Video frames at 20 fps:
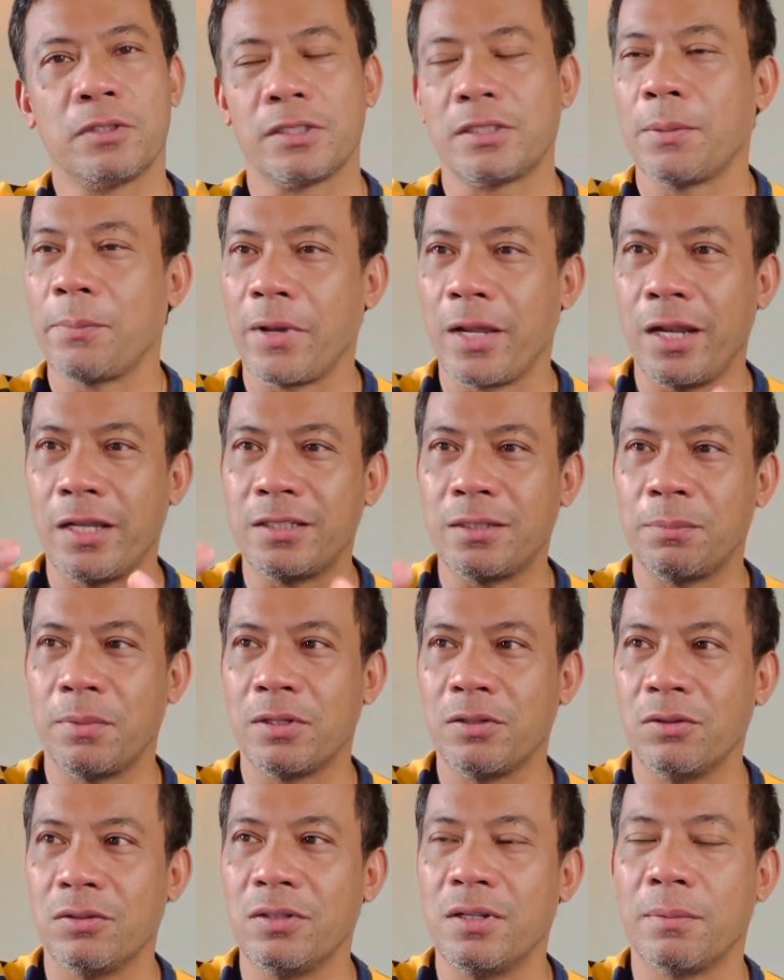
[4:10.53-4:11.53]
Kasi mahilig siya
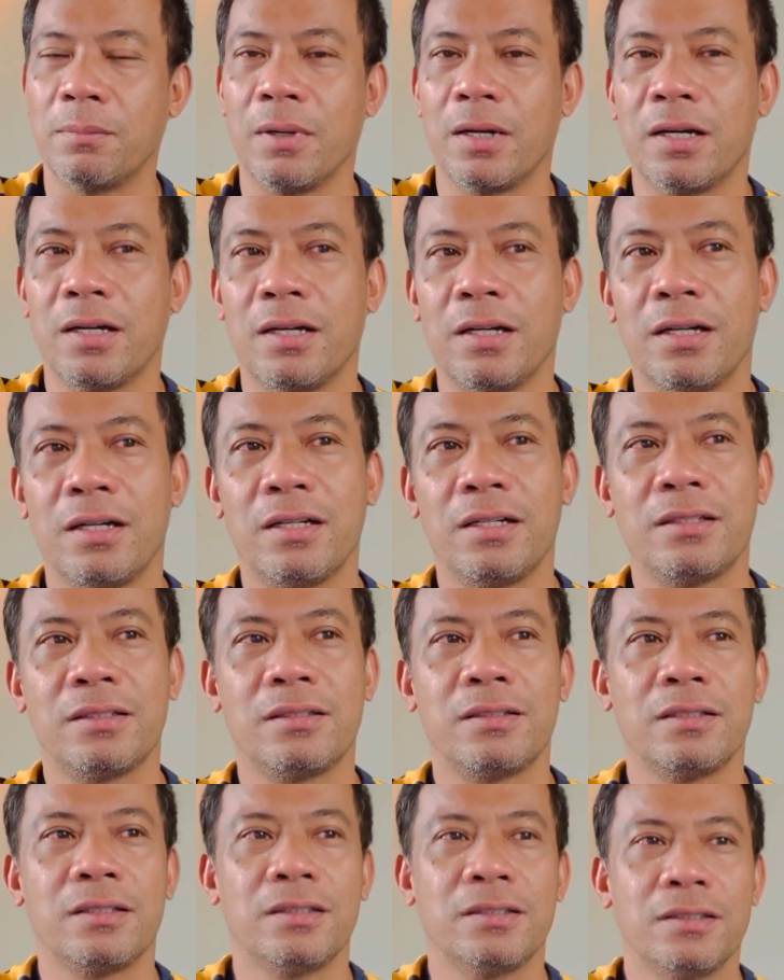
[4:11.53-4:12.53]
manood ng mga
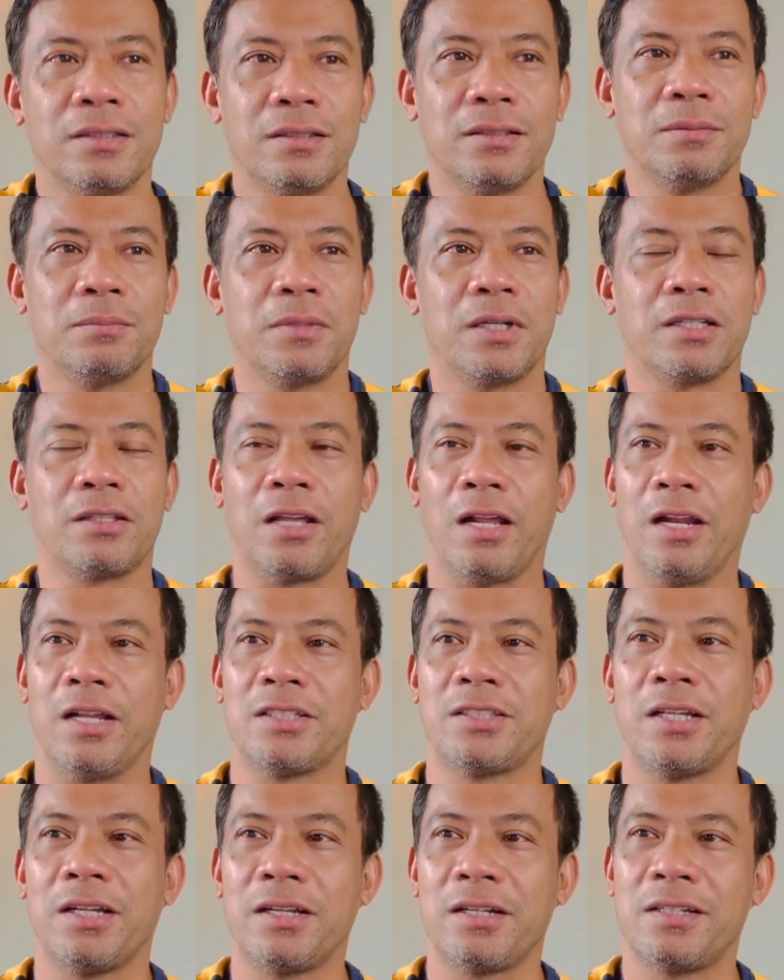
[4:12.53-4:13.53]
mga
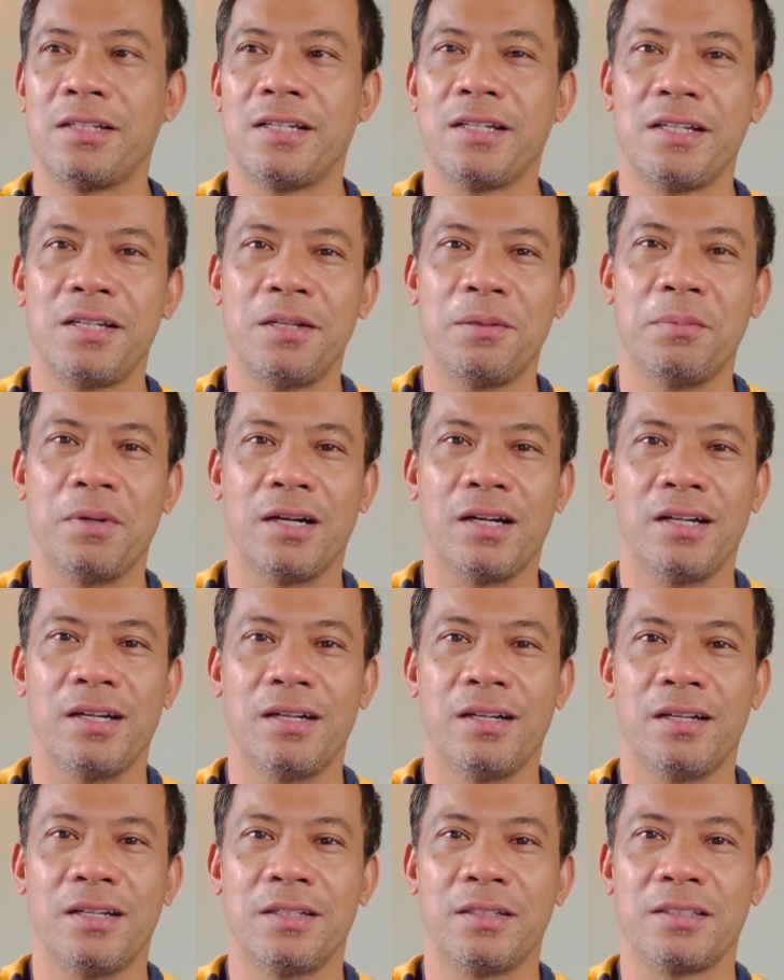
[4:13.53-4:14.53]
teleserye, mga
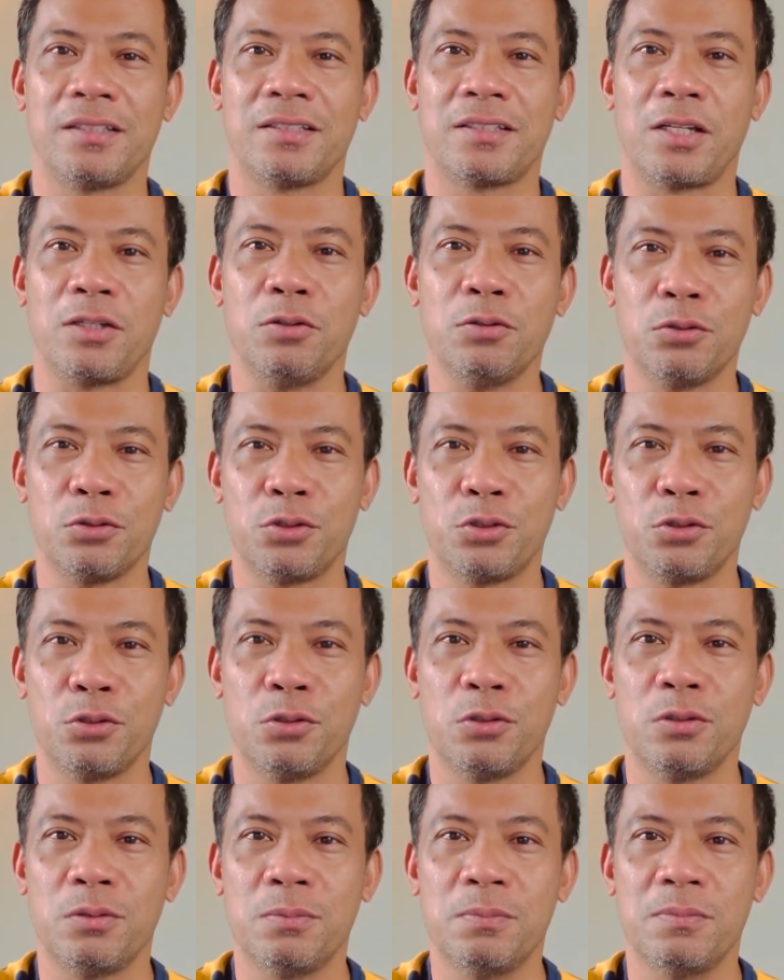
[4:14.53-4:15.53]
sa
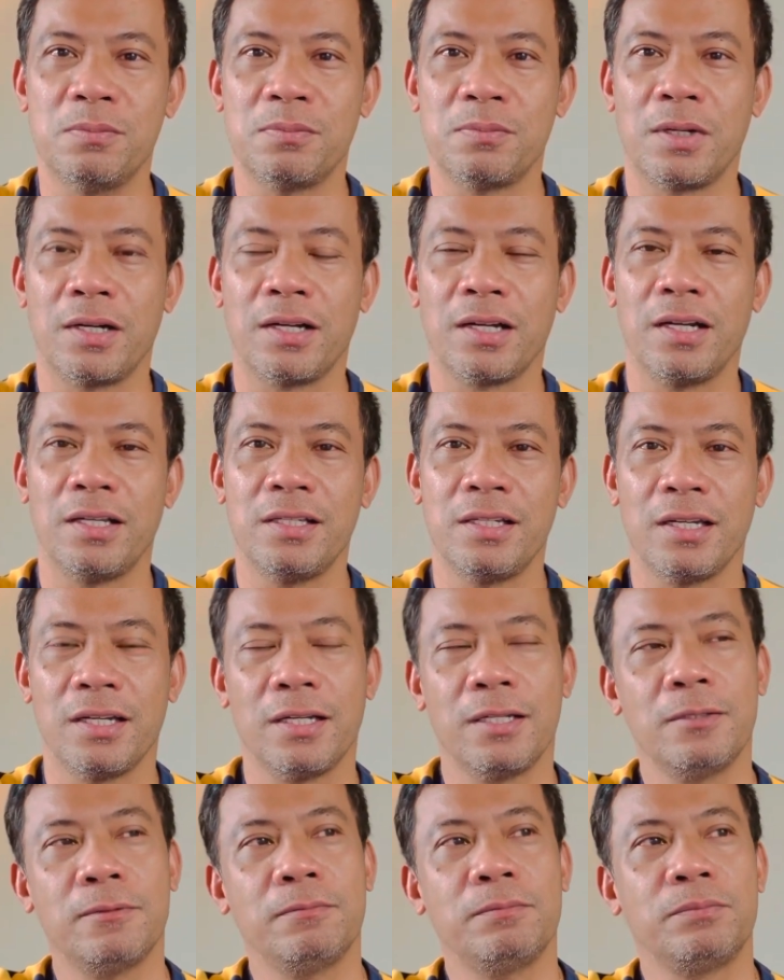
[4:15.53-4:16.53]
YouTube, mga
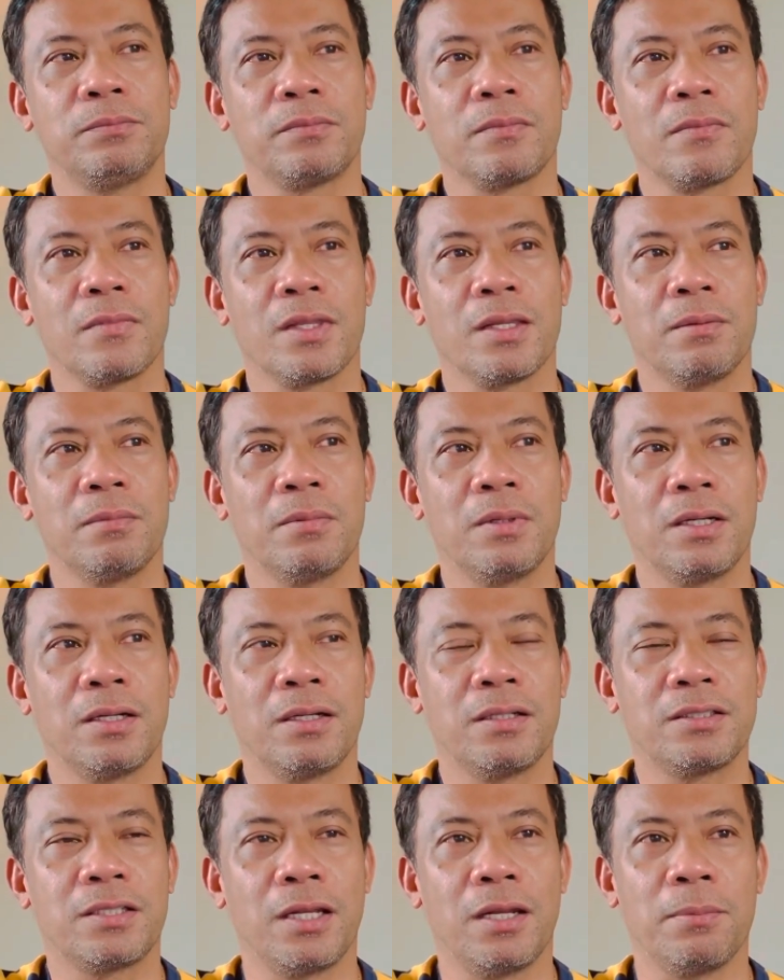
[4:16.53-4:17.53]
ganyan, mga
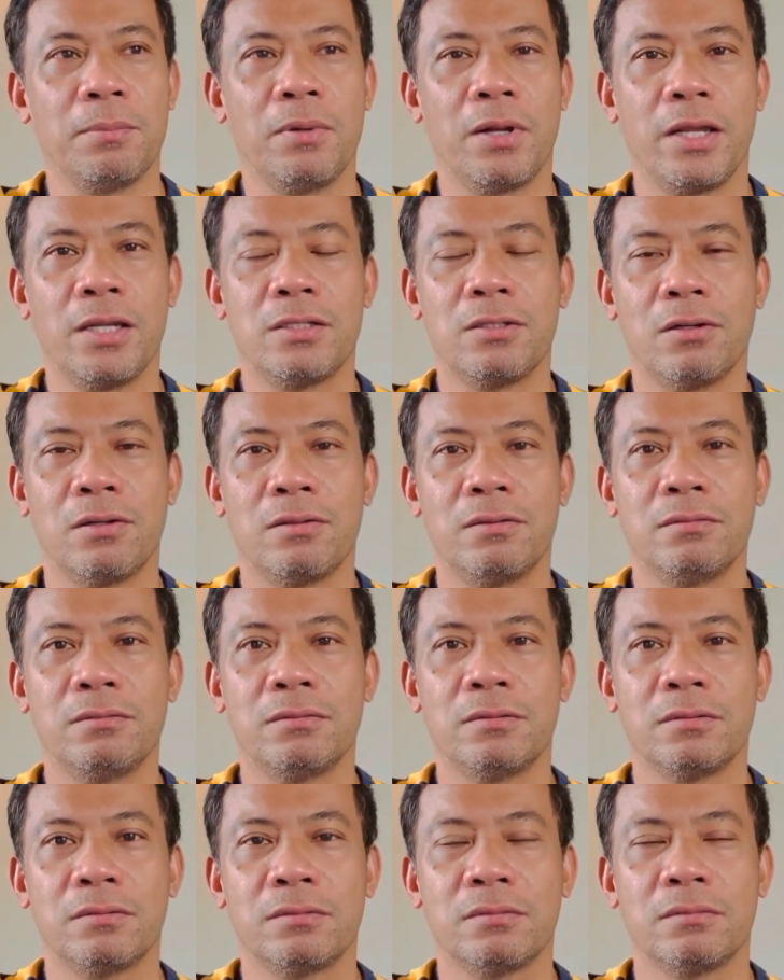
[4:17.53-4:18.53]
celebration,
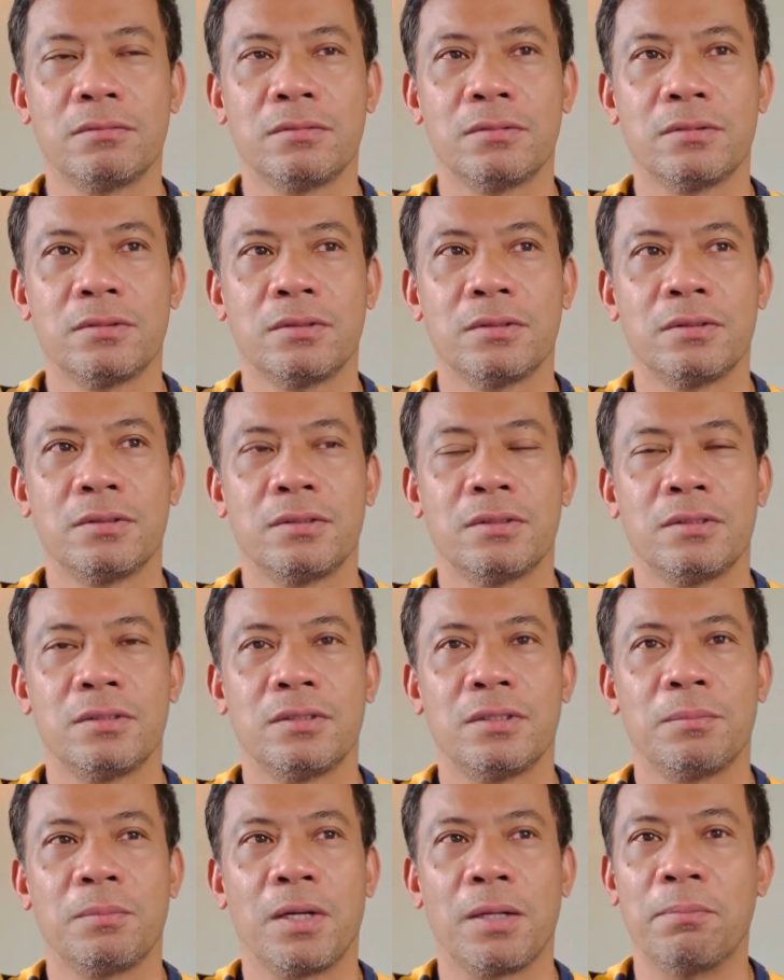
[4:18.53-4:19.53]

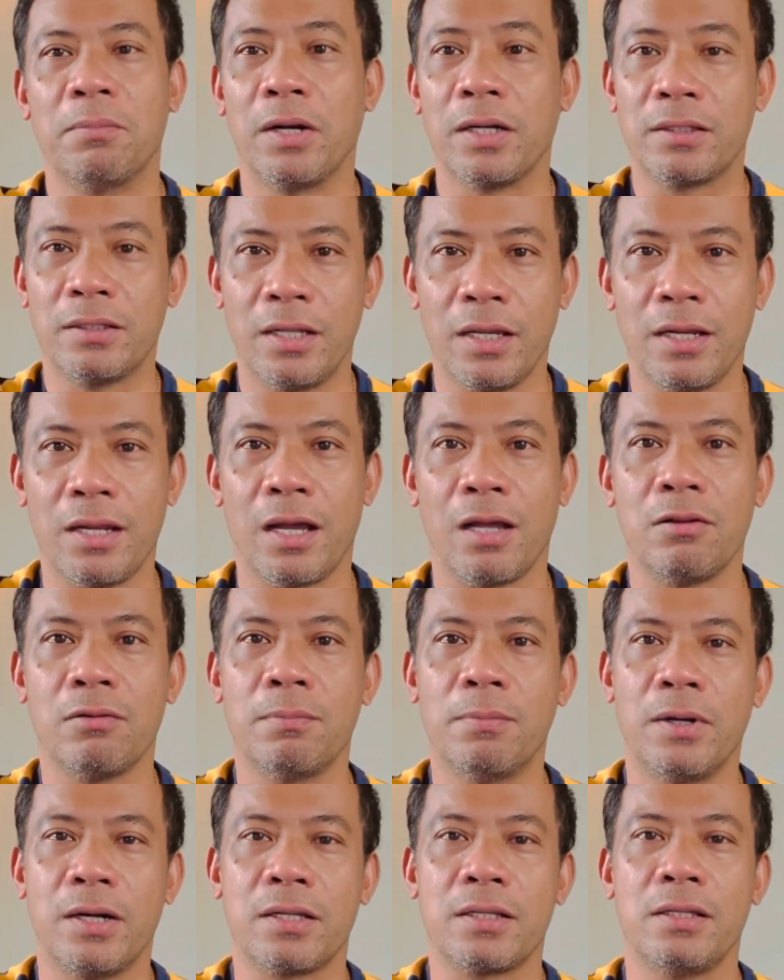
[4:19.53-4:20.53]
mga birthday, lalo
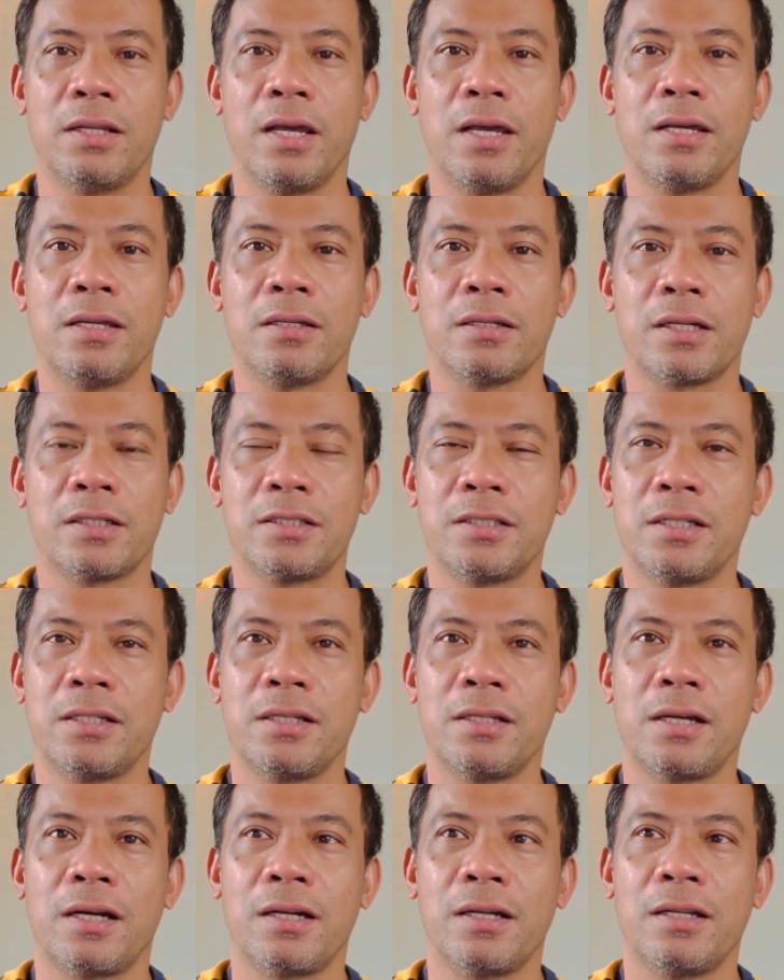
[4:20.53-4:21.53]
birthday.
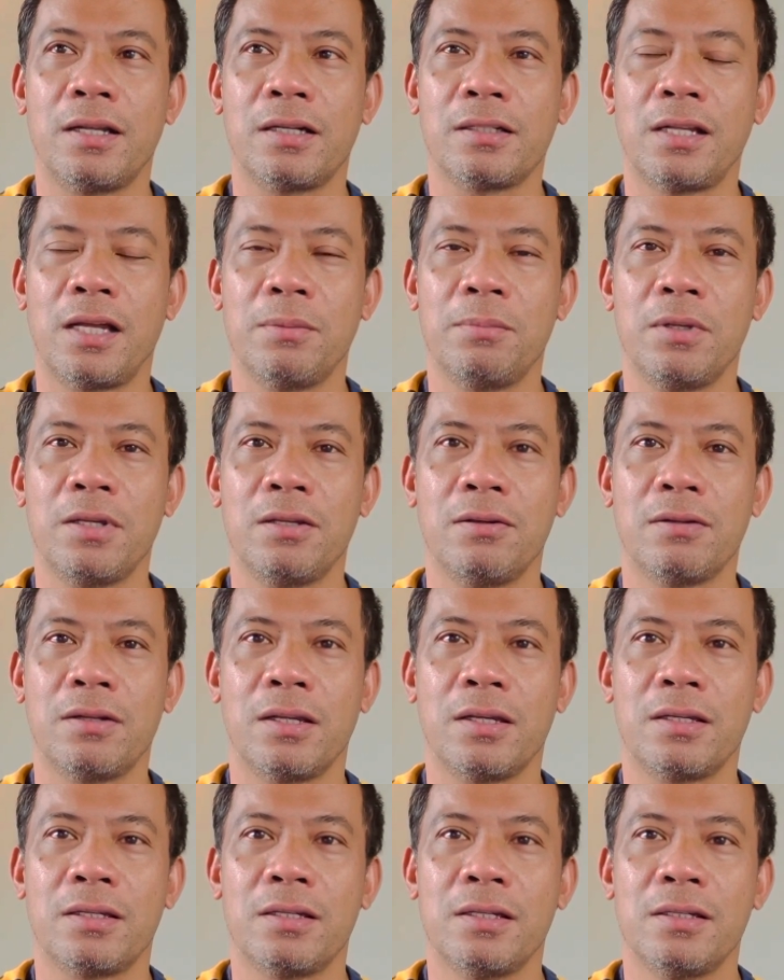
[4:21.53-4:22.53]
Kasi ang anak namin yun
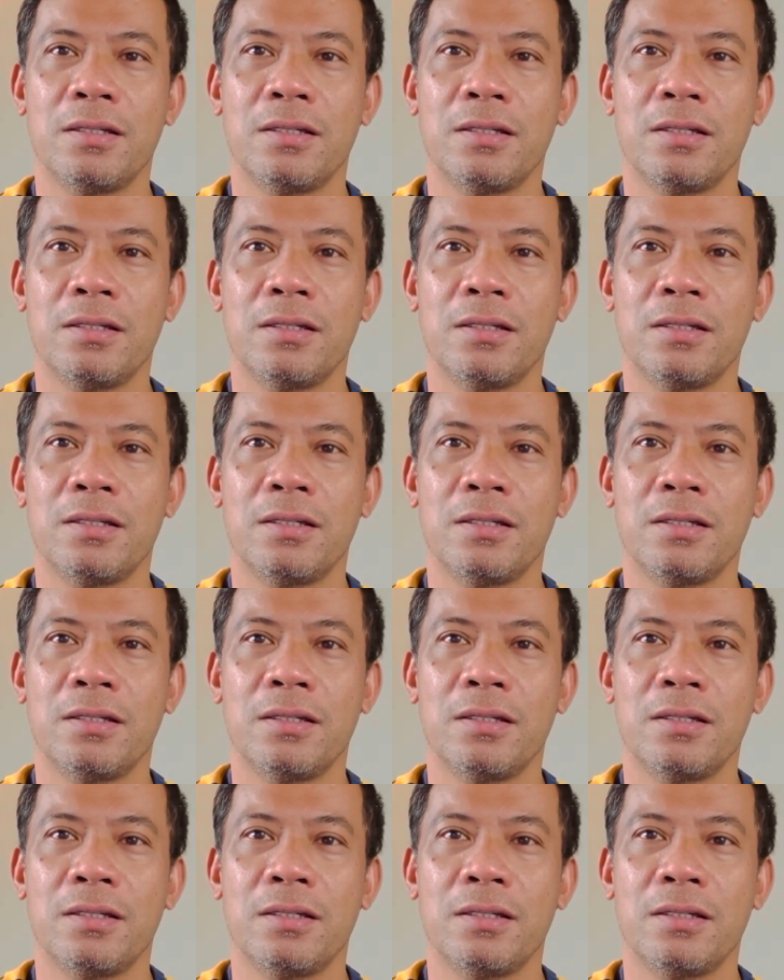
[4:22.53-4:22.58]
ay